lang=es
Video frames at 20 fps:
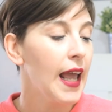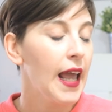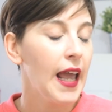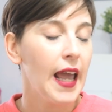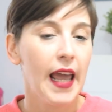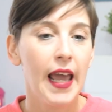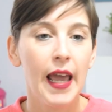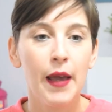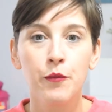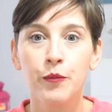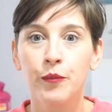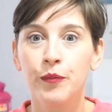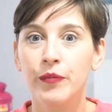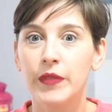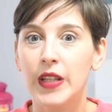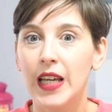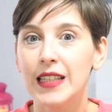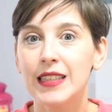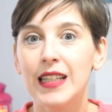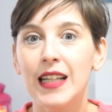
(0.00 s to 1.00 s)
Em,
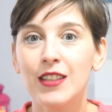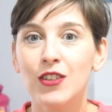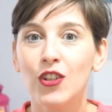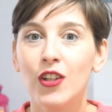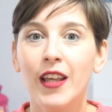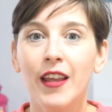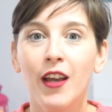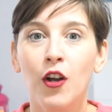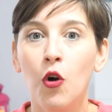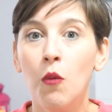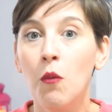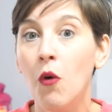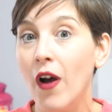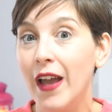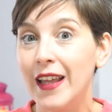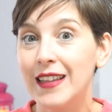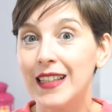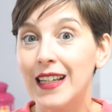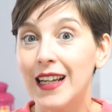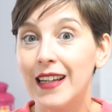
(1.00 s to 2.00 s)
es la historia de cómo
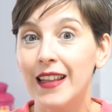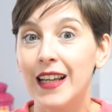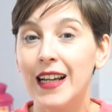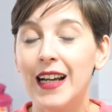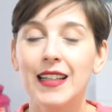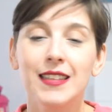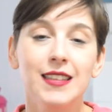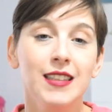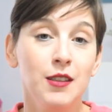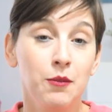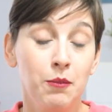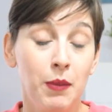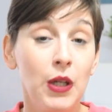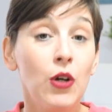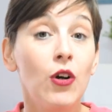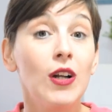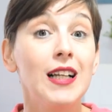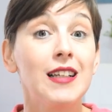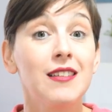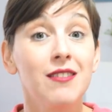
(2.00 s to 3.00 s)
Edgar Degas se
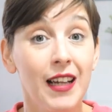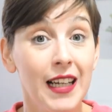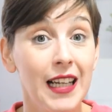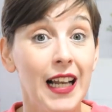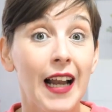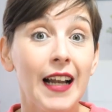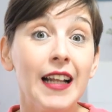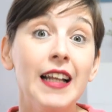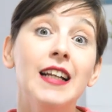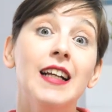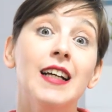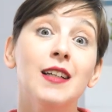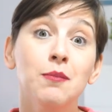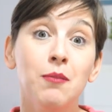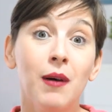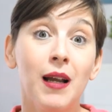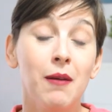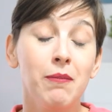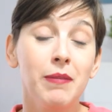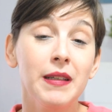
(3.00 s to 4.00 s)
inspiró en las bailarinas
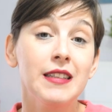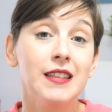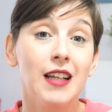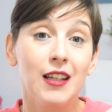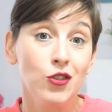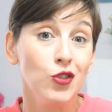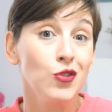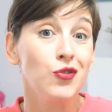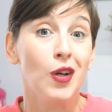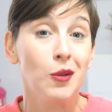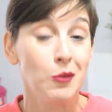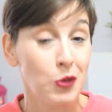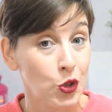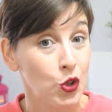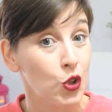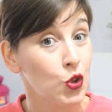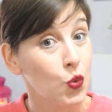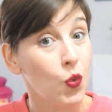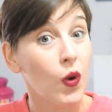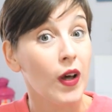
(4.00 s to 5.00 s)
para pintar sus
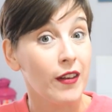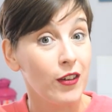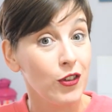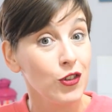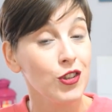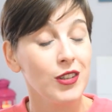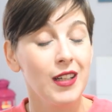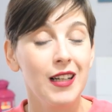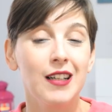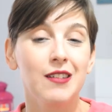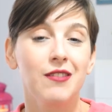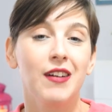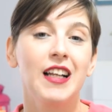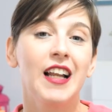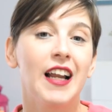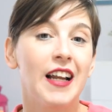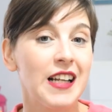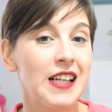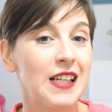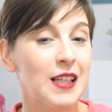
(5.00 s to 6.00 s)
famosos cuadros de las
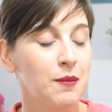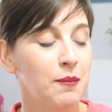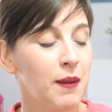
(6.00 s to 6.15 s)
bailarinas,